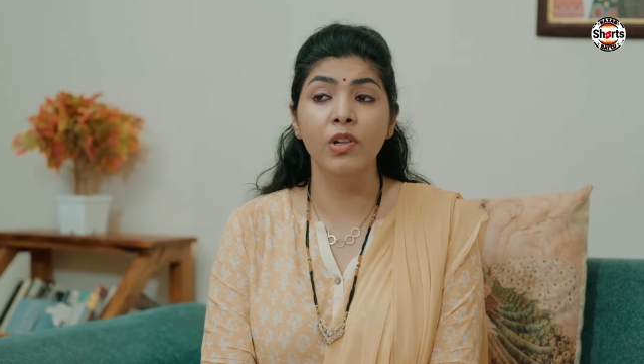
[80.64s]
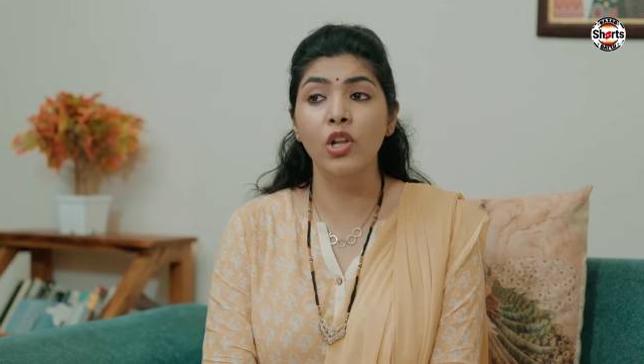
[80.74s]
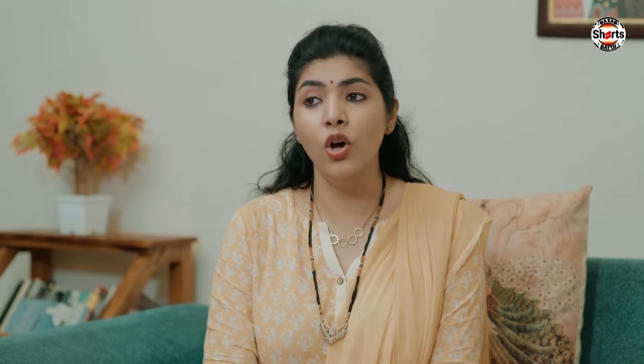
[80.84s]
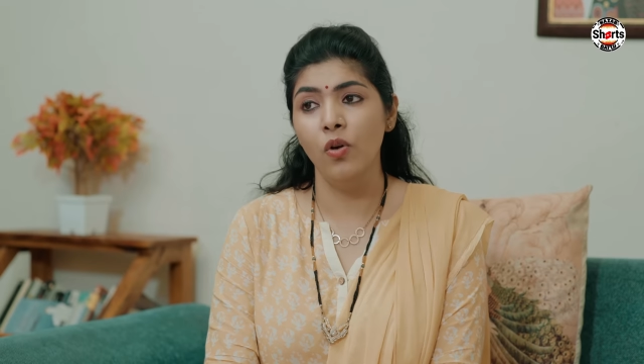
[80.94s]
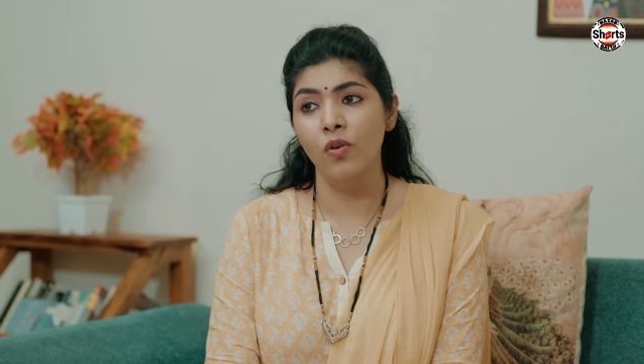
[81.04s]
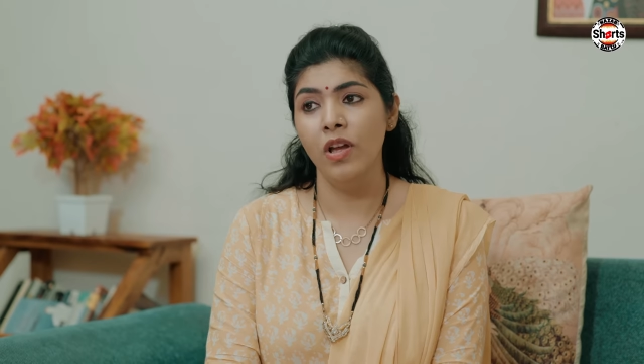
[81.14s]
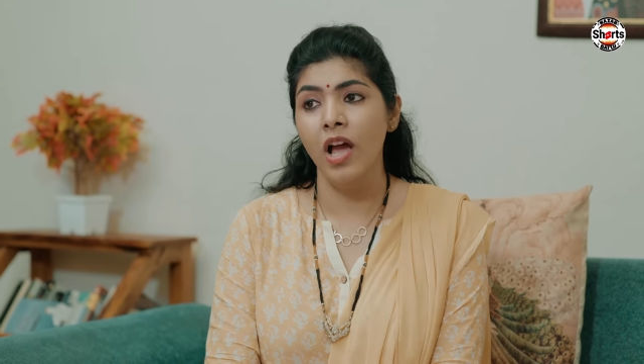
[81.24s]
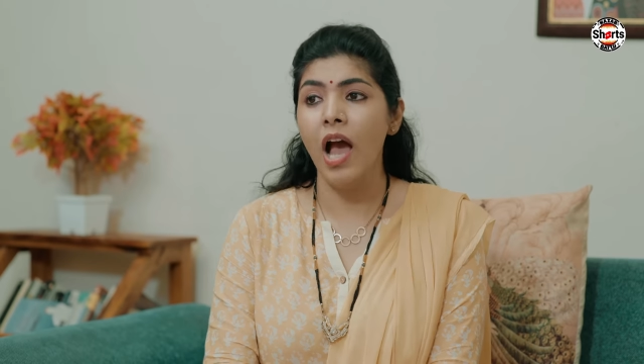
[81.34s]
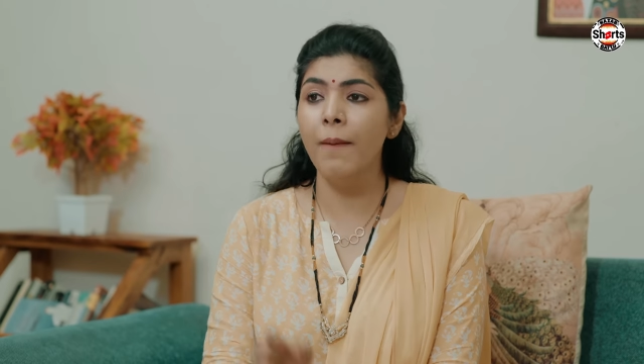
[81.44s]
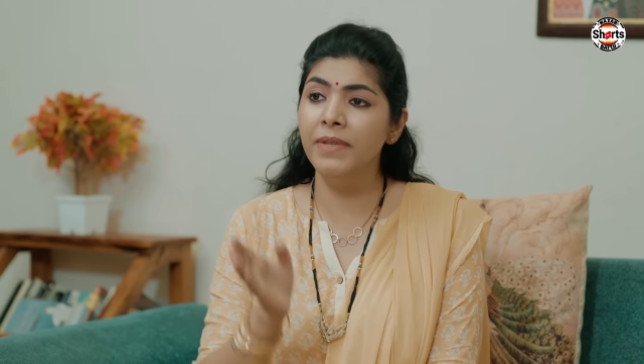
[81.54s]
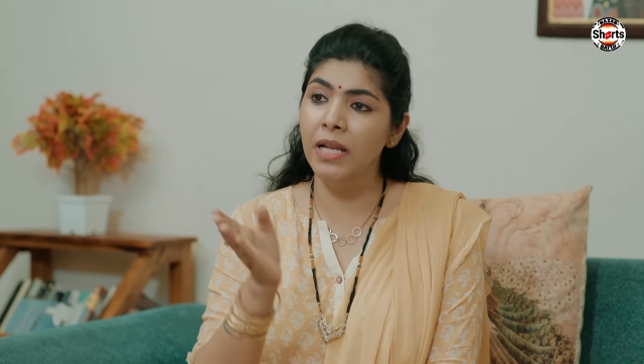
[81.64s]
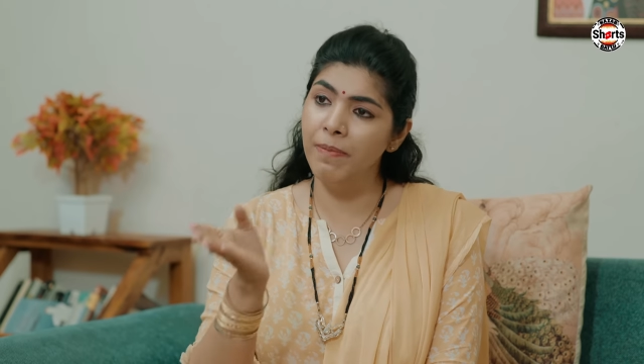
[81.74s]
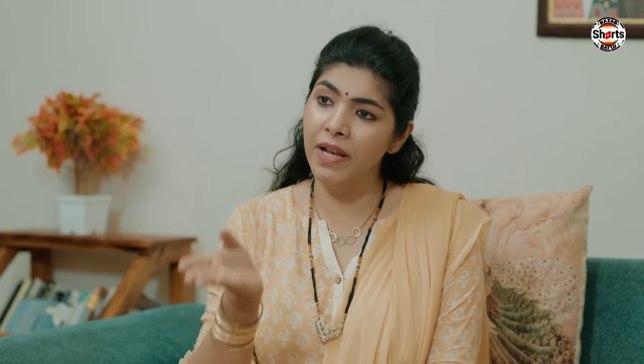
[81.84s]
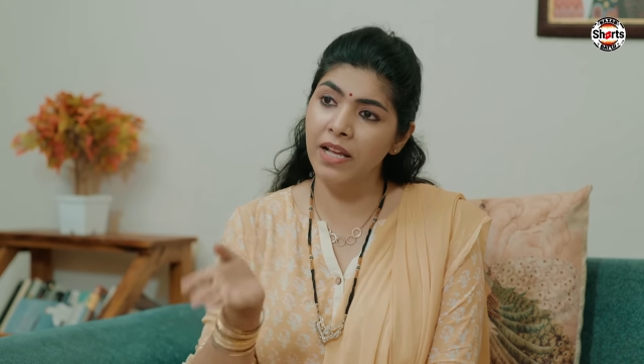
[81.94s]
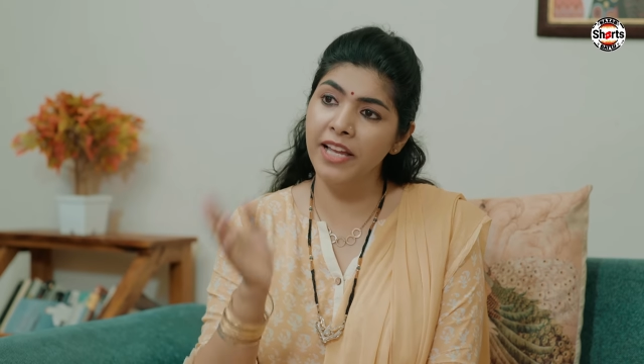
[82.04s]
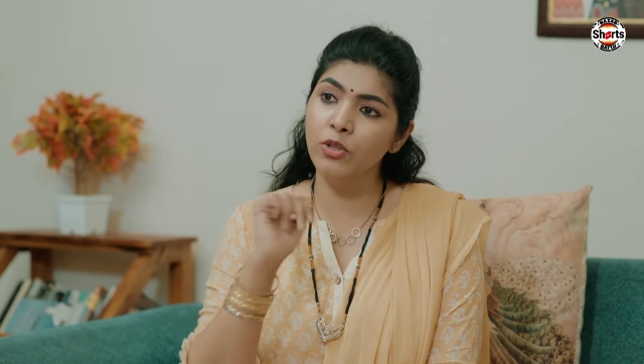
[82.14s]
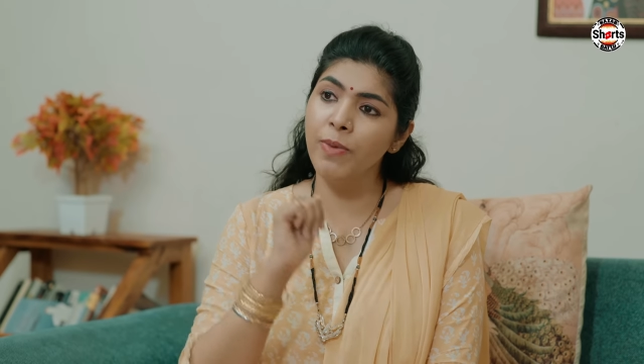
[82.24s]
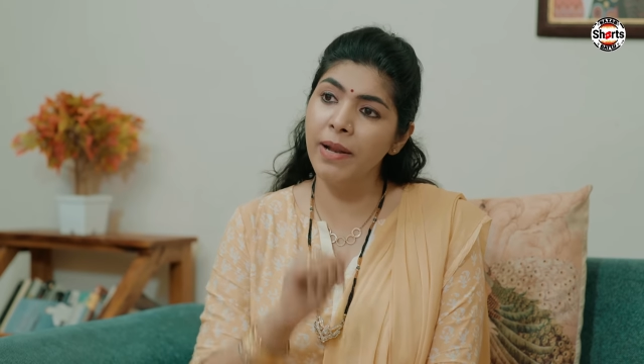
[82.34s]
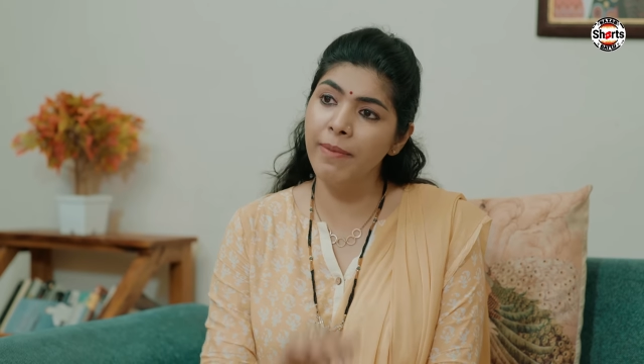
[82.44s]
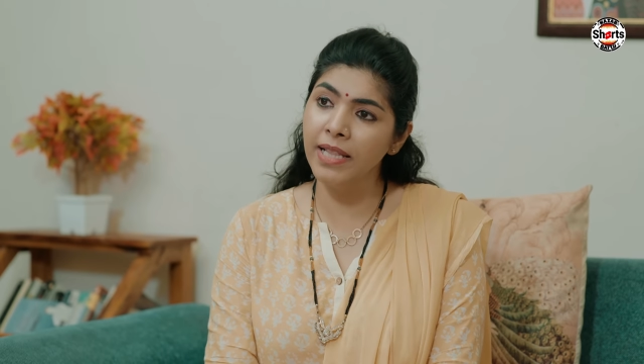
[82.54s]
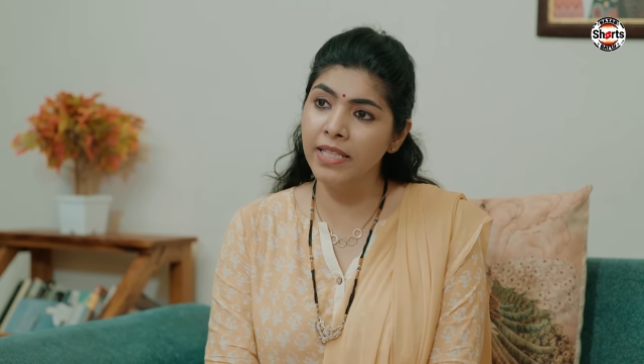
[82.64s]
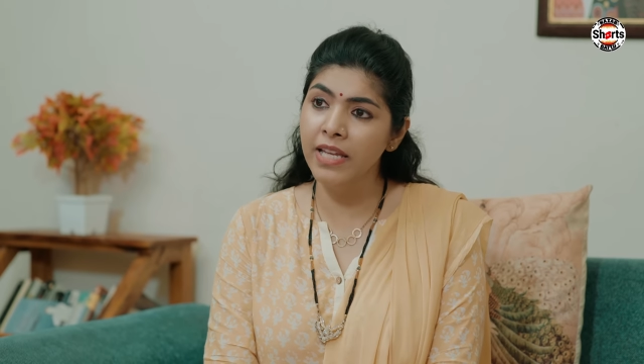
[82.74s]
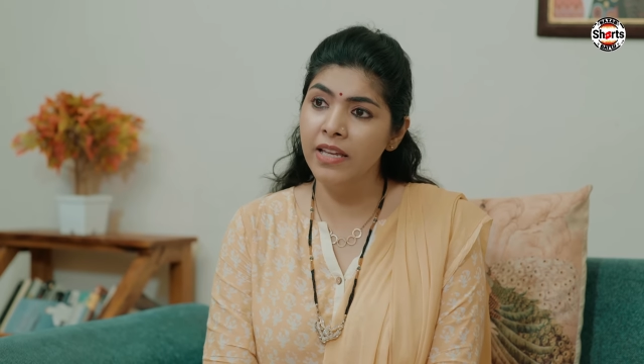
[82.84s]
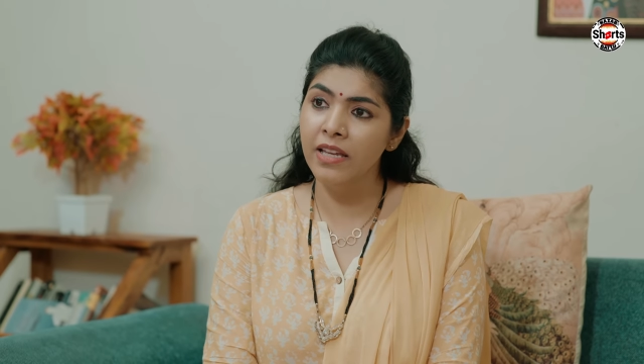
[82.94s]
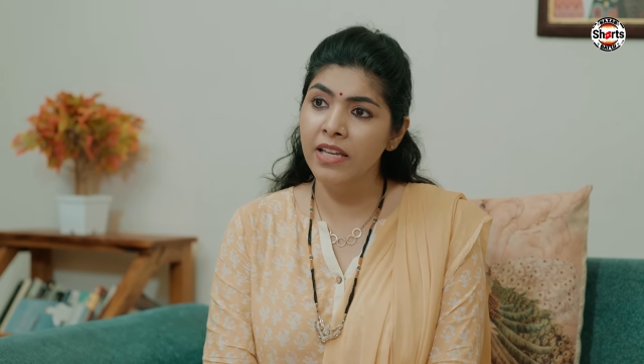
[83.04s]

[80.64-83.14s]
लो अब दिल पे लग गई तुम्हारे मालती